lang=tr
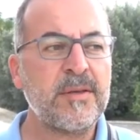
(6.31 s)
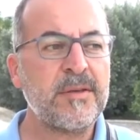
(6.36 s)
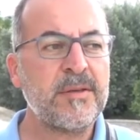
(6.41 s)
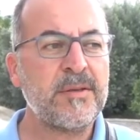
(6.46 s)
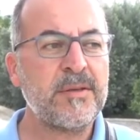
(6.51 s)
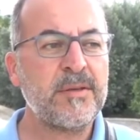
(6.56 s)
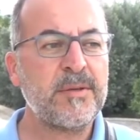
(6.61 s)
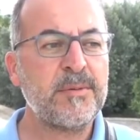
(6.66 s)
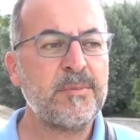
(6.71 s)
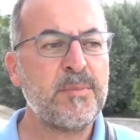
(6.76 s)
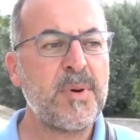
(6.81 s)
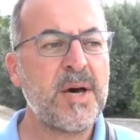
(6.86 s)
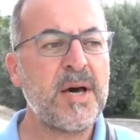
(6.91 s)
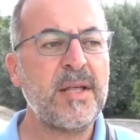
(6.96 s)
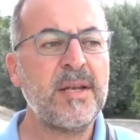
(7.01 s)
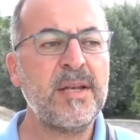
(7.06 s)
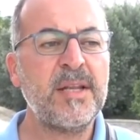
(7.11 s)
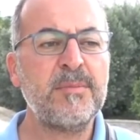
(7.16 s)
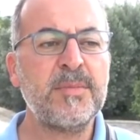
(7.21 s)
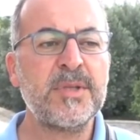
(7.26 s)
Ee,
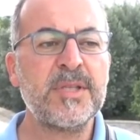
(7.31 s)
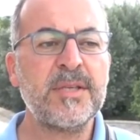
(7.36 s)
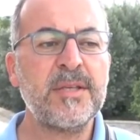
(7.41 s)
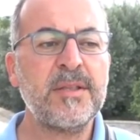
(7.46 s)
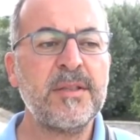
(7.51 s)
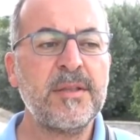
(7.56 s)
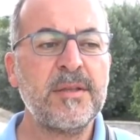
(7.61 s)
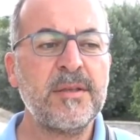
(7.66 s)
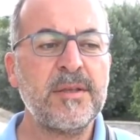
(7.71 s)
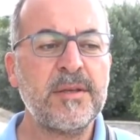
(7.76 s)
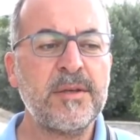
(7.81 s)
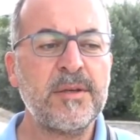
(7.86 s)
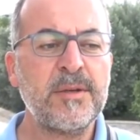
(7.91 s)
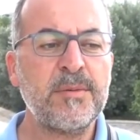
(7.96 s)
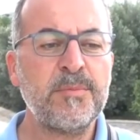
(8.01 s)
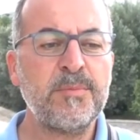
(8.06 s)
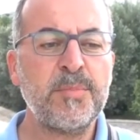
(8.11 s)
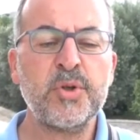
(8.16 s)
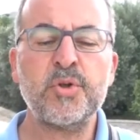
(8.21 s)
mahallemizin e,